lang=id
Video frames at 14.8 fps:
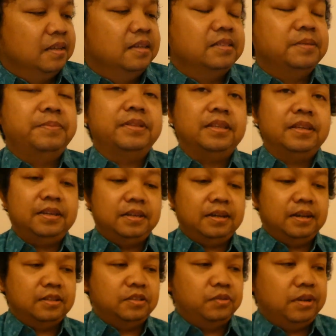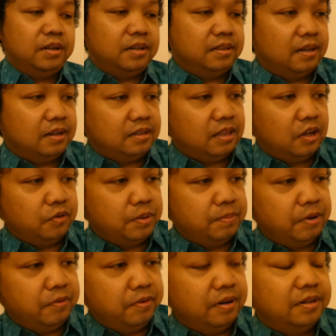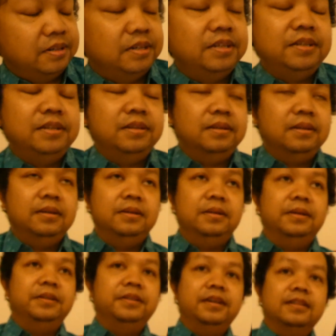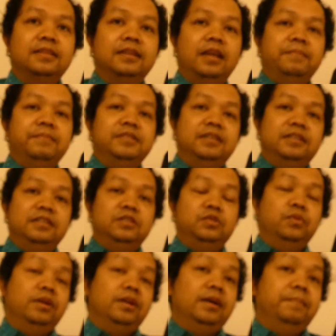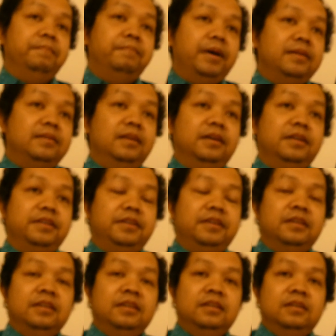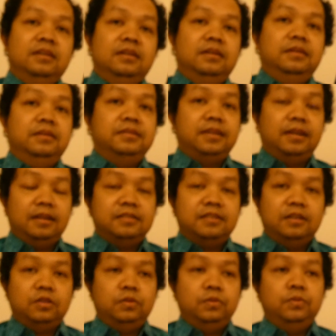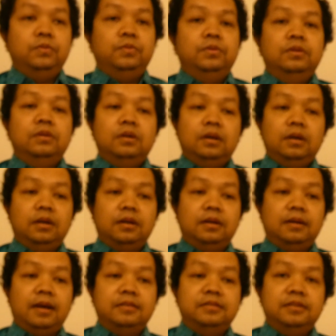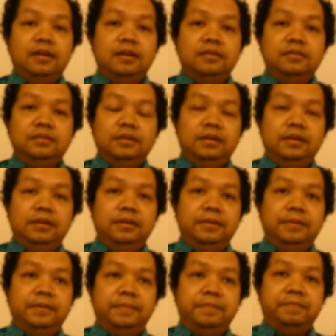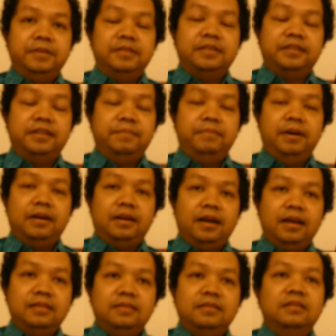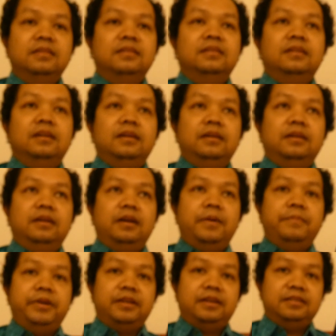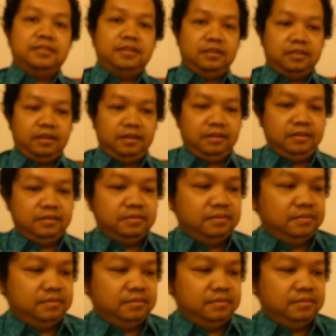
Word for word: seperti yang sudah kita ketahui bahwa di uh, dia telah menjadi juara empat dari uh, salah satu uh, ajang uh, pencarian bakat uh, Amerika Got Talent.